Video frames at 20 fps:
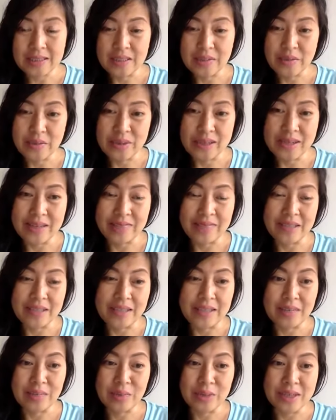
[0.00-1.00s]
Thì quý lệ
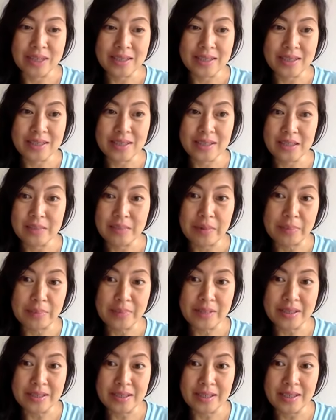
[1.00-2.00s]
vị nào muốn đăng ký thì
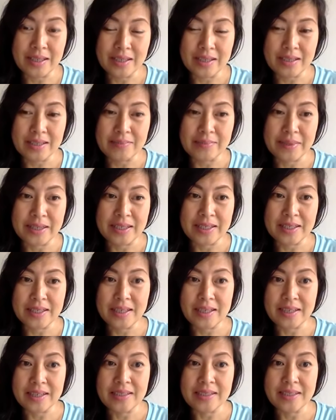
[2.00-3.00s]
bấm lên cái link mà Liên
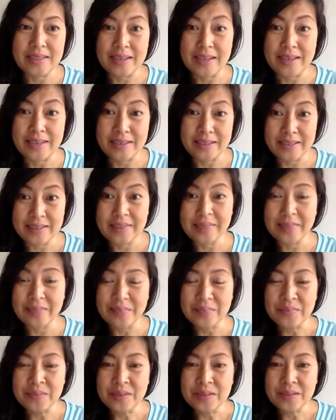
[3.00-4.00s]
để ở trên đây ha.
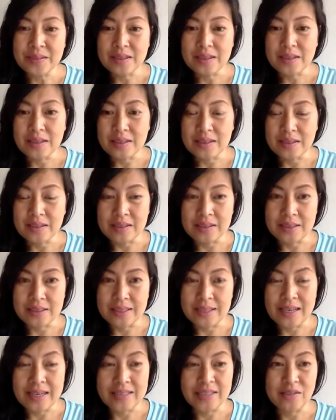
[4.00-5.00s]
À,
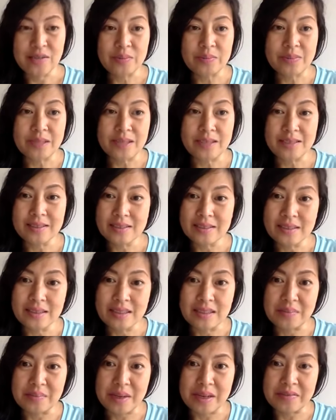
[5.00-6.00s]
cái livestream này Liên xin
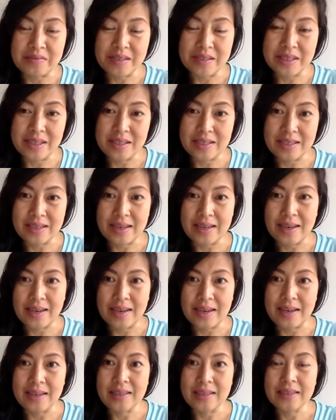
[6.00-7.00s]
trình bày về đề tài
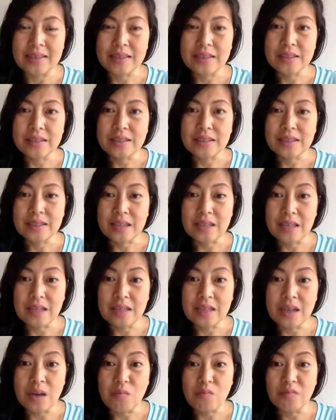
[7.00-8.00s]
là
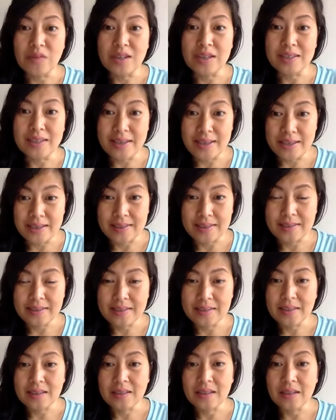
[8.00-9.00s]
tấn công vấn đề,
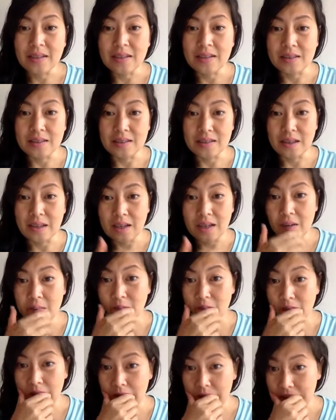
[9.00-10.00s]
đừng tấn
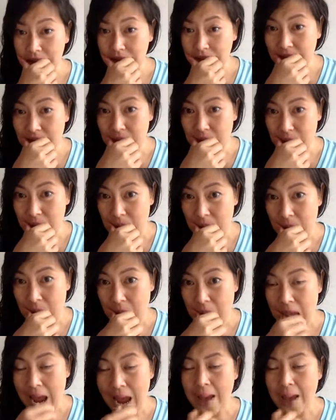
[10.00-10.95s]
công con người. Ha.